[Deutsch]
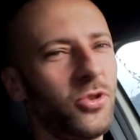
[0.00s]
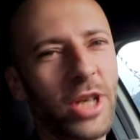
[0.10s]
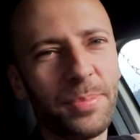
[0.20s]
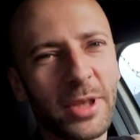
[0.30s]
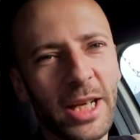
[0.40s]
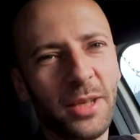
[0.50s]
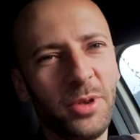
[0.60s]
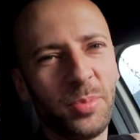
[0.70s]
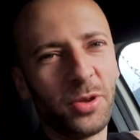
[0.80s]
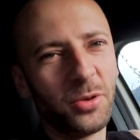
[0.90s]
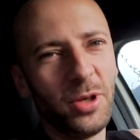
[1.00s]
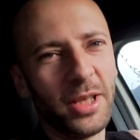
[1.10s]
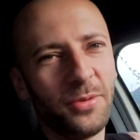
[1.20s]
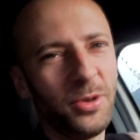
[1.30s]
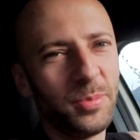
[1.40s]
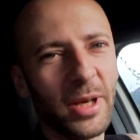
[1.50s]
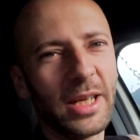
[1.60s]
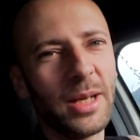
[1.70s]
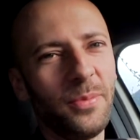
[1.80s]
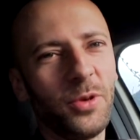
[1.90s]
Schreibt mir gerne wieder persönlich,
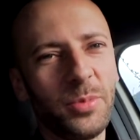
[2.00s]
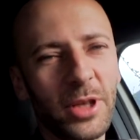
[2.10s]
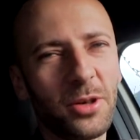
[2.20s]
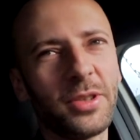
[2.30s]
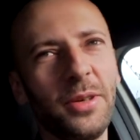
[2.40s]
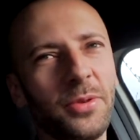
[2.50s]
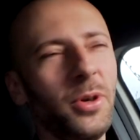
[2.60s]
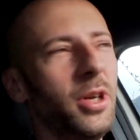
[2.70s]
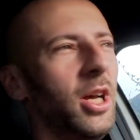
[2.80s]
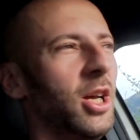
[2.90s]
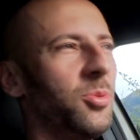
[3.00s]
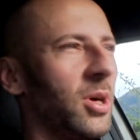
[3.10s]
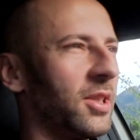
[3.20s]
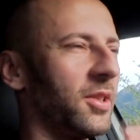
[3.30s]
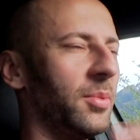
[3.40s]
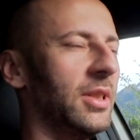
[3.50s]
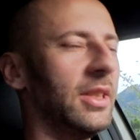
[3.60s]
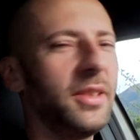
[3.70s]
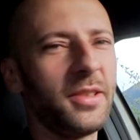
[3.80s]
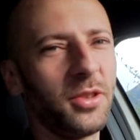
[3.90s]
Feedback geben, würde mich auch sehr freuen. Ich packe das dann mal in
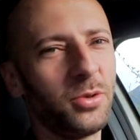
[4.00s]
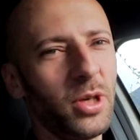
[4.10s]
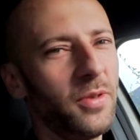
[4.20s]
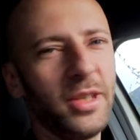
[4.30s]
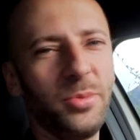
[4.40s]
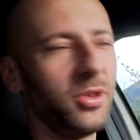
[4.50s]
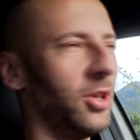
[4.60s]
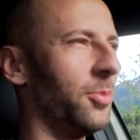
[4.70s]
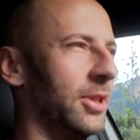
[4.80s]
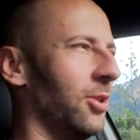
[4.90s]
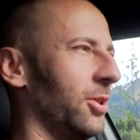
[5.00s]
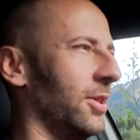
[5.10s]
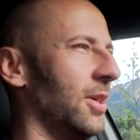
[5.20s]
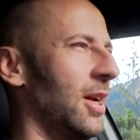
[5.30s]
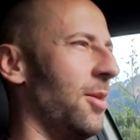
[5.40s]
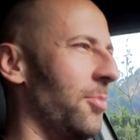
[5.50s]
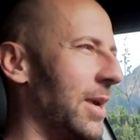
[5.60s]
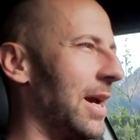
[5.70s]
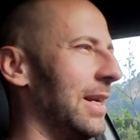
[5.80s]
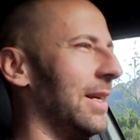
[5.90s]
die Insta-Story, weil das müssen auch mal die Leute
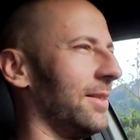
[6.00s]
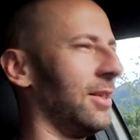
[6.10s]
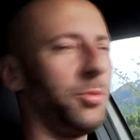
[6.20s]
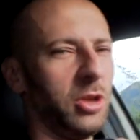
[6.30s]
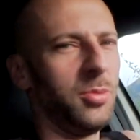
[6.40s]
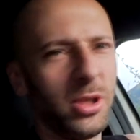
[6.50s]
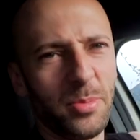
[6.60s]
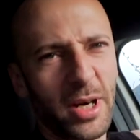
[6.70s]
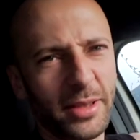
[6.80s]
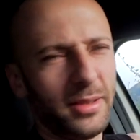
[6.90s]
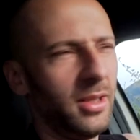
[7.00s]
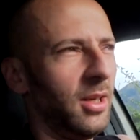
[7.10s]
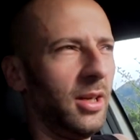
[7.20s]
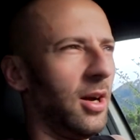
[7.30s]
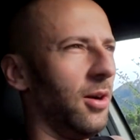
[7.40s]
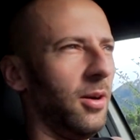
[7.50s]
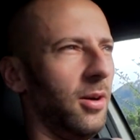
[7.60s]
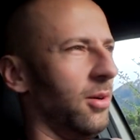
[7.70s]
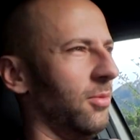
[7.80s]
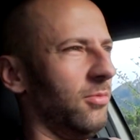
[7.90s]
mehr lesen. Hab's eh immer gemacht.
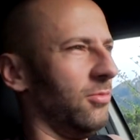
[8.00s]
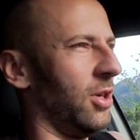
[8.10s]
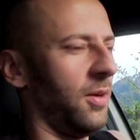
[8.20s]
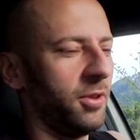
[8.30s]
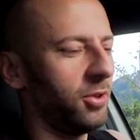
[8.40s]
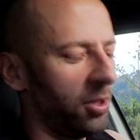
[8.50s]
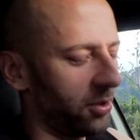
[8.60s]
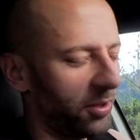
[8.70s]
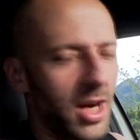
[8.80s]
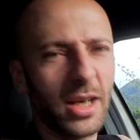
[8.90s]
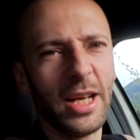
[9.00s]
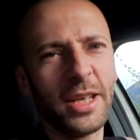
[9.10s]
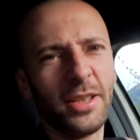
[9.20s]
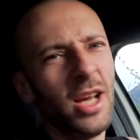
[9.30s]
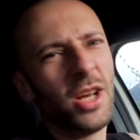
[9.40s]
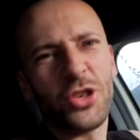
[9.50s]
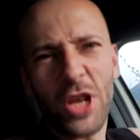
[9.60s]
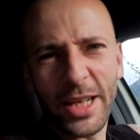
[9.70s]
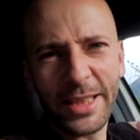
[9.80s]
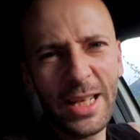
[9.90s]
Äh, ja, was soll ich noch sagen? Echt,
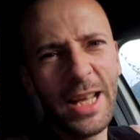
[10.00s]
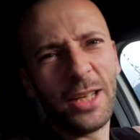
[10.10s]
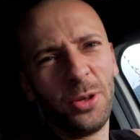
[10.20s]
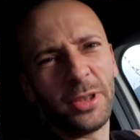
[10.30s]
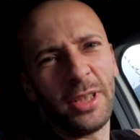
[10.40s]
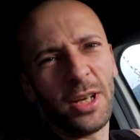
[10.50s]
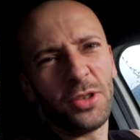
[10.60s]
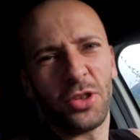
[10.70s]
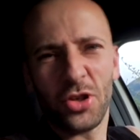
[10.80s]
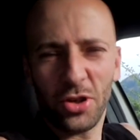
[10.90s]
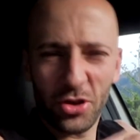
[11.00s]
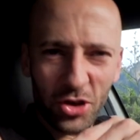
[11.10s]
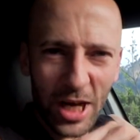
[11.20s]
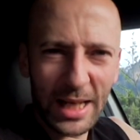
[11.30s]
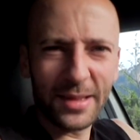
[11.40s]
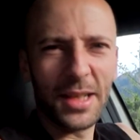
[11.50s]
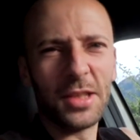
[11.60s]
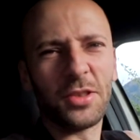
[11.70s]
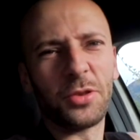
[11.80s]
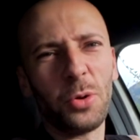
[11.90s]
checkt den Link unten aus, checkt
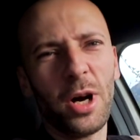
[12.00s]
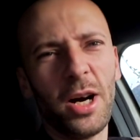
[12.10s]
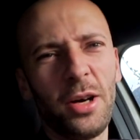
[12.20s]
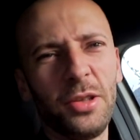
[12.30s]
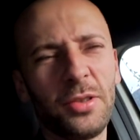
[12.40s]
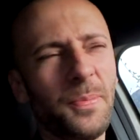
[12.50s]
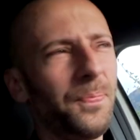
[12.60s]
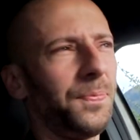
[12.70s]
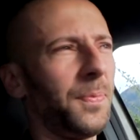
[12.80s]
seinen Store aus,